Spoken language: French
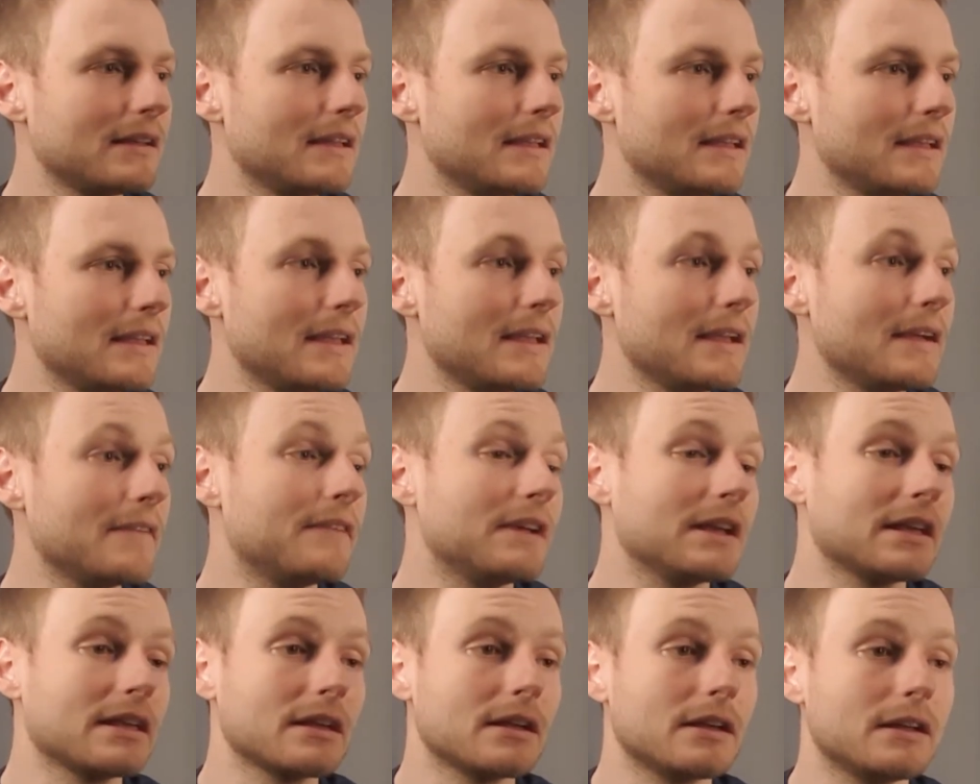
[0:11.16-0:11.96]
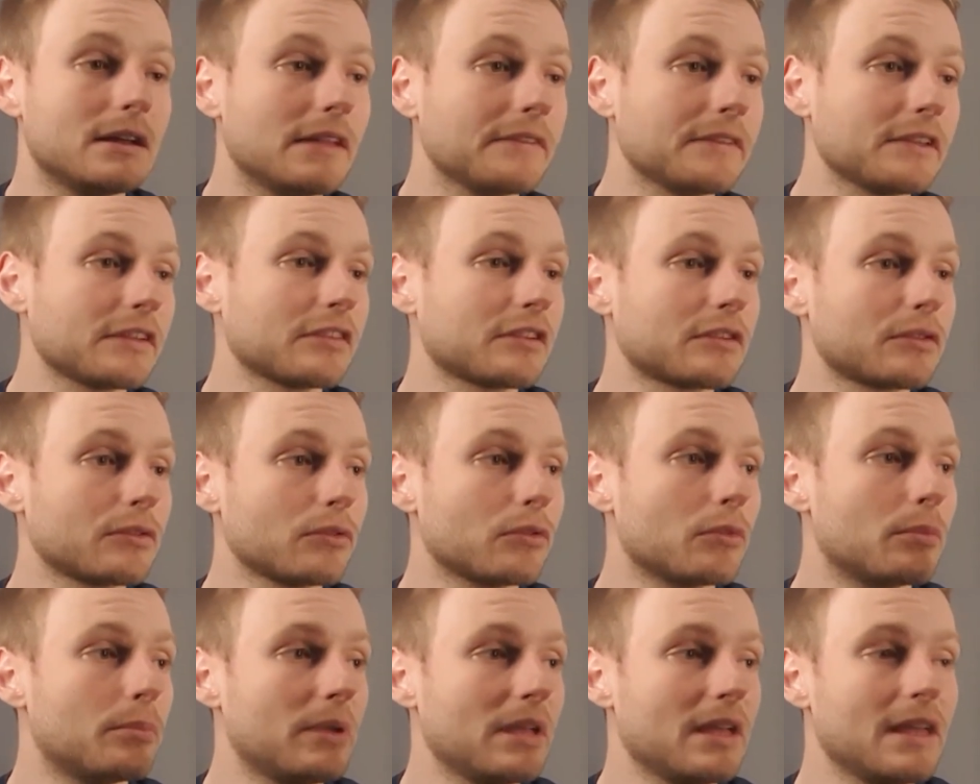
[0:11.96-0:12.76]
et avec l'intersection
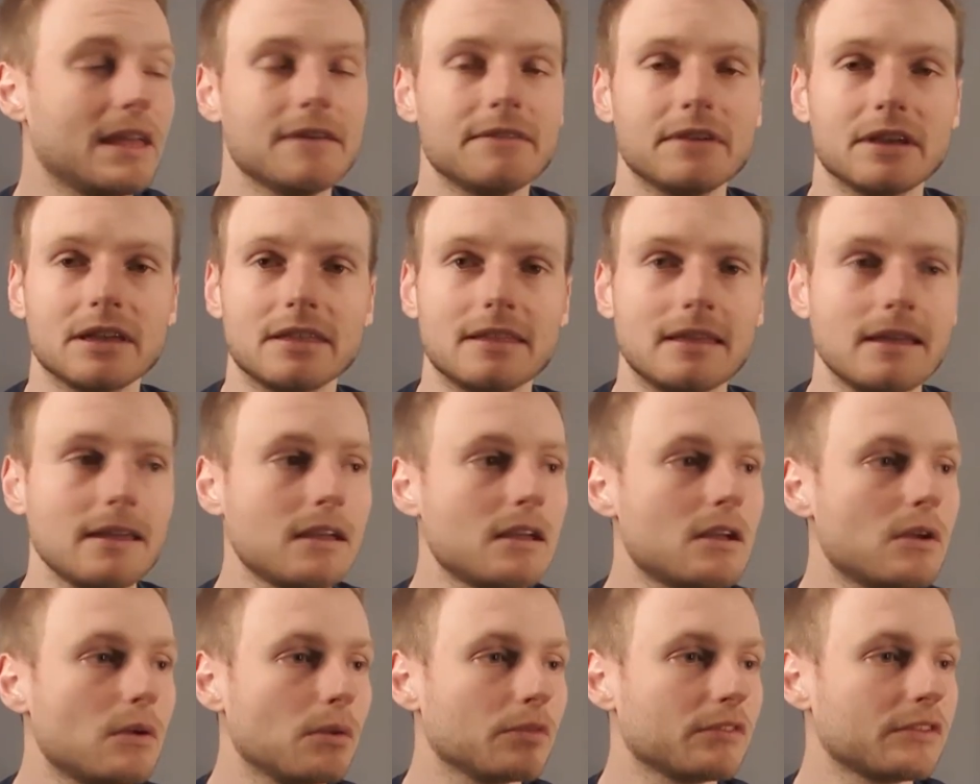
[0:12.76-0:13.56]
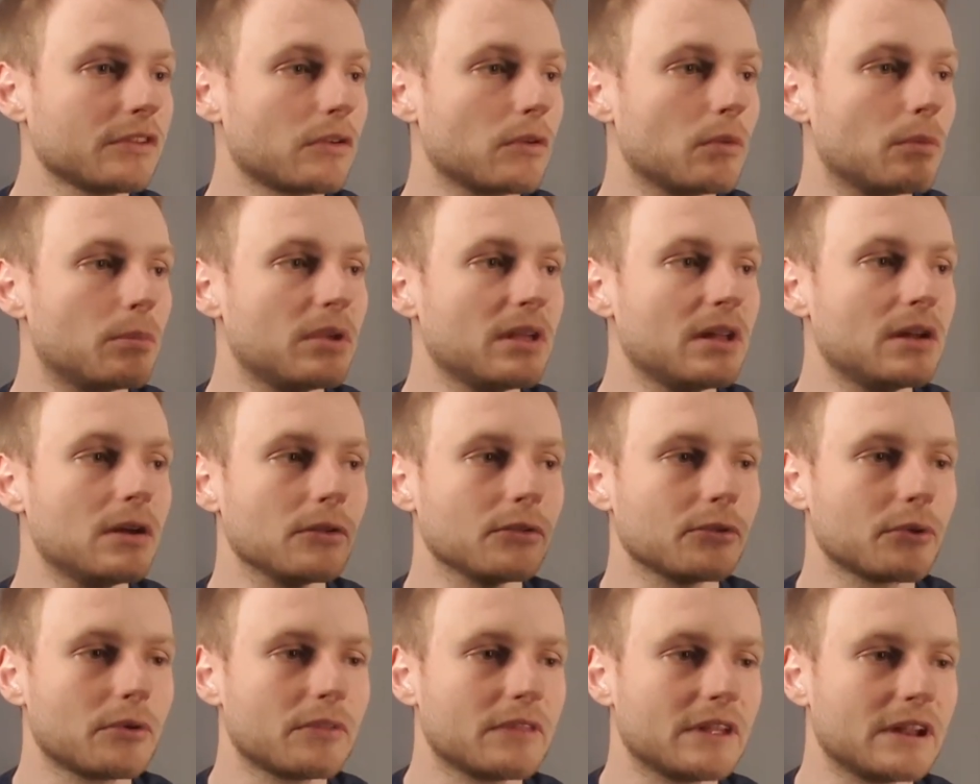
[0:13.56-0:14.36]
de P avec D, on sait que P est
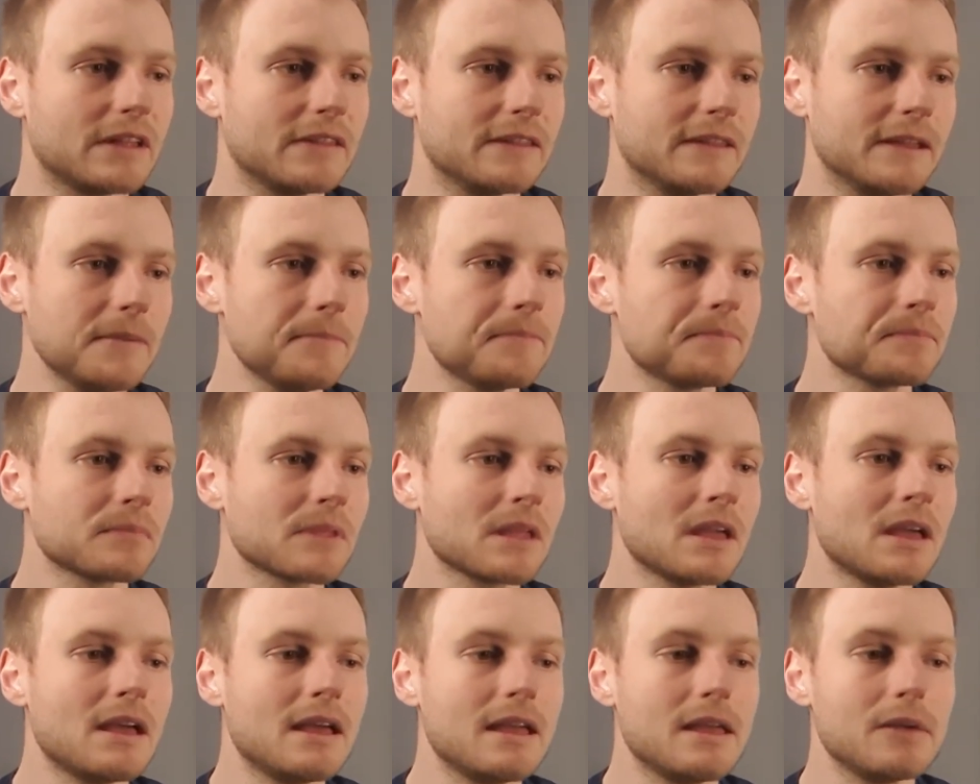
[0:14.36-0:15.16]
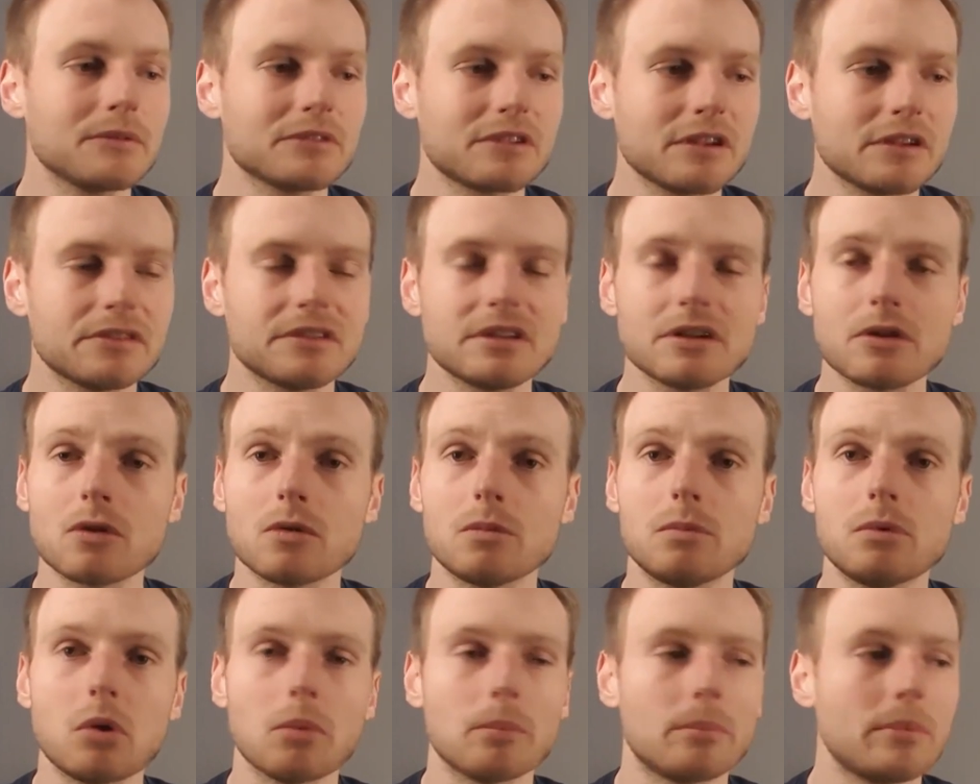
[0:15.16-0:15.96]
orthogonal à D, et on sait aussi que le
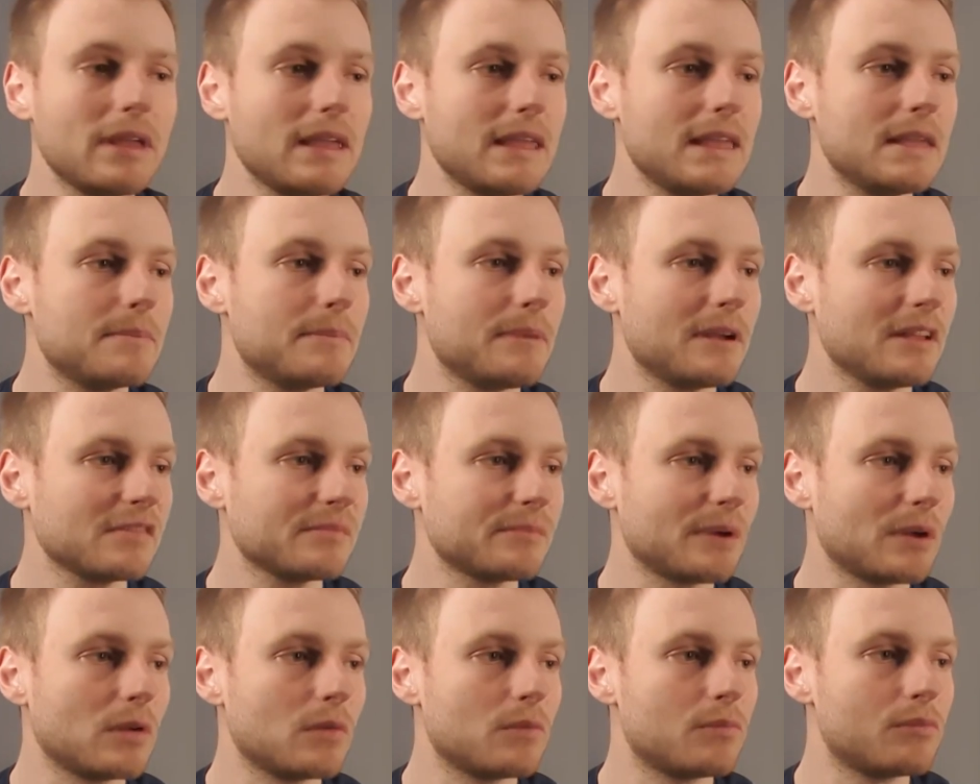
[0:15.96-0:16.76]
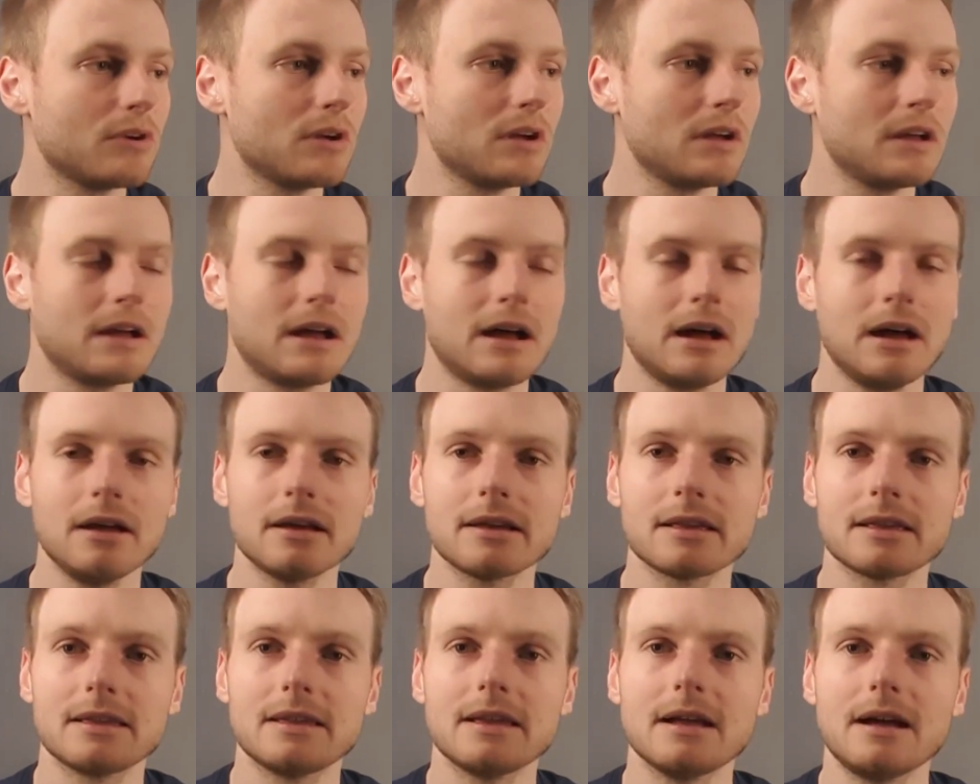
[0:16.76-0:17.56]
plan P il passe par le point A
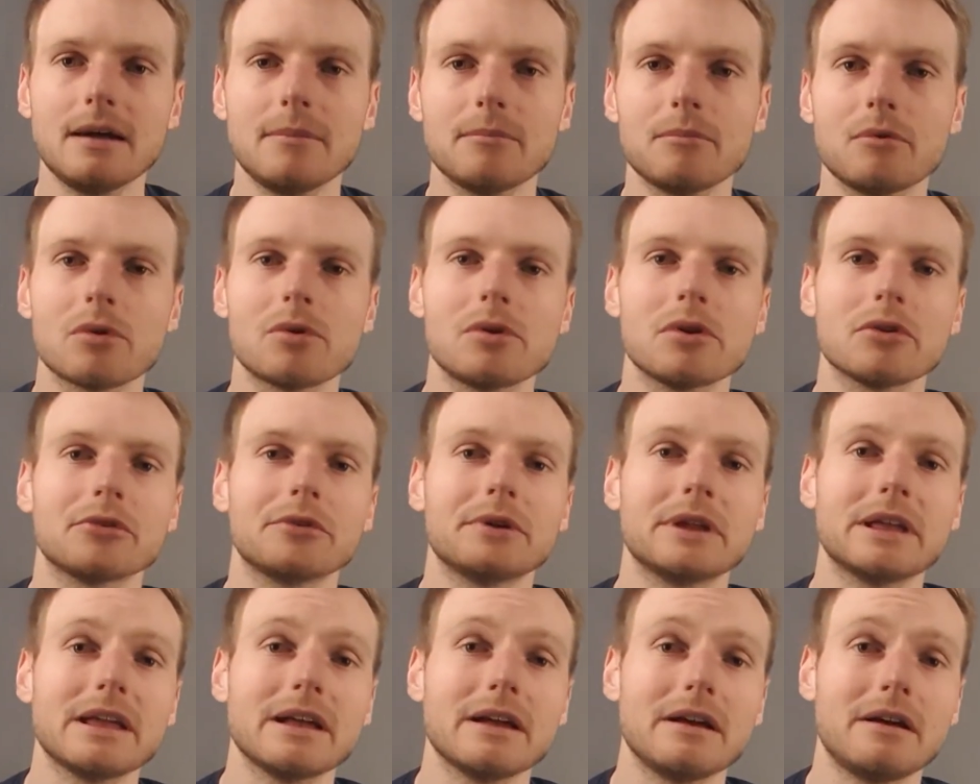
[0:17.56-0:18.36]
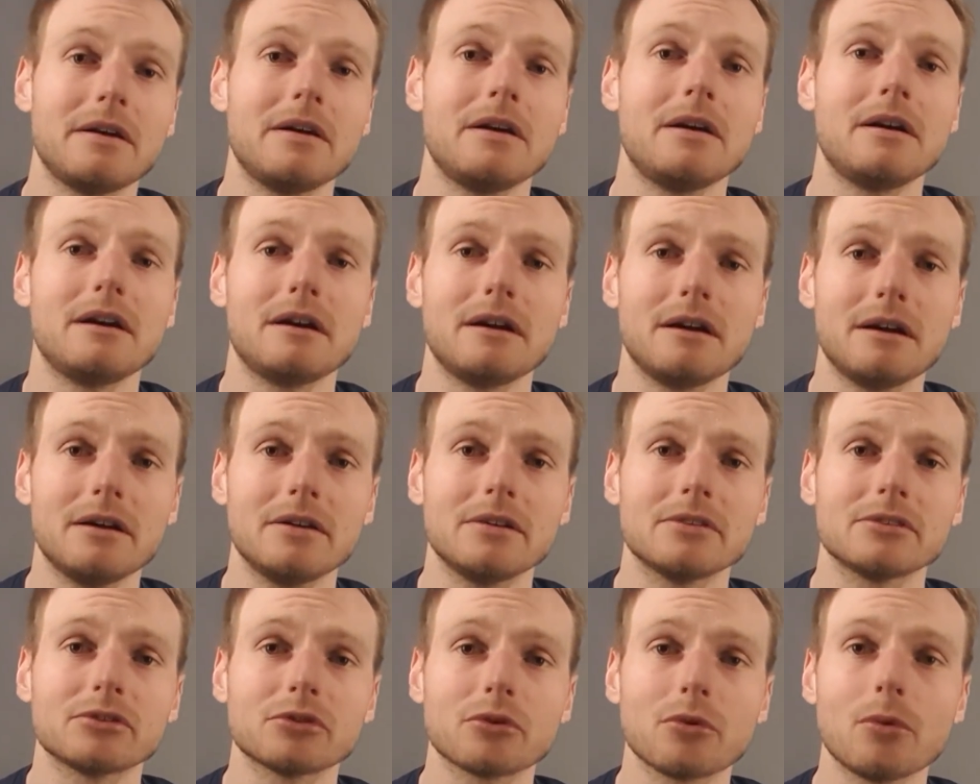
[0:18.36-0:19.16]
qui a pour coordonnées 1,
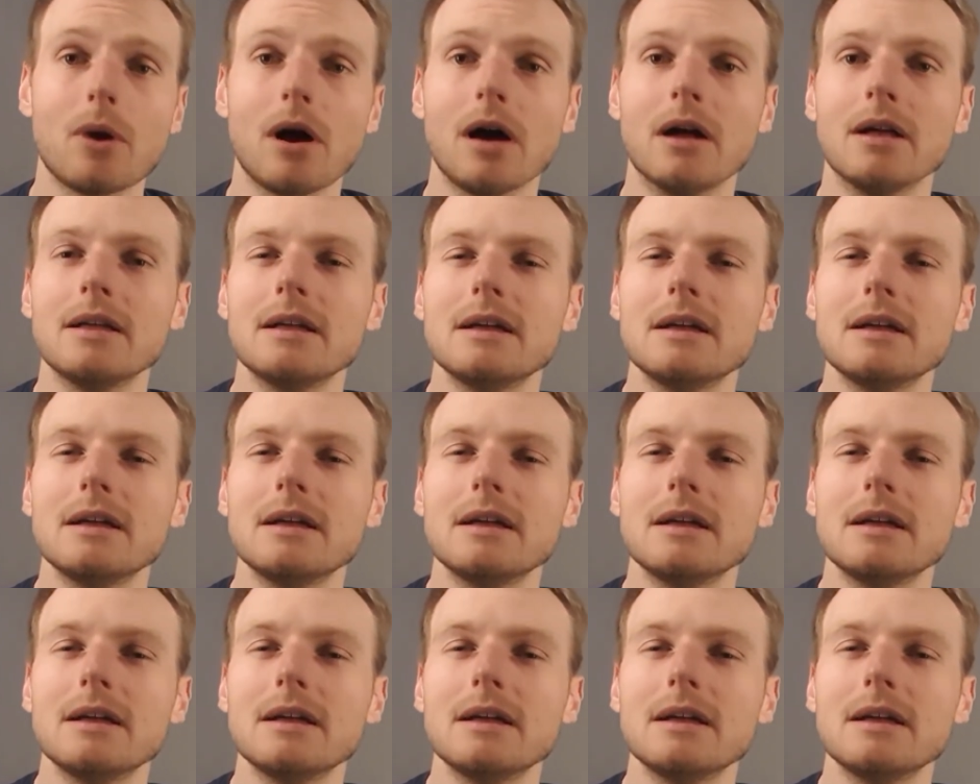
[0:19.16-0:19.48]
1, 3.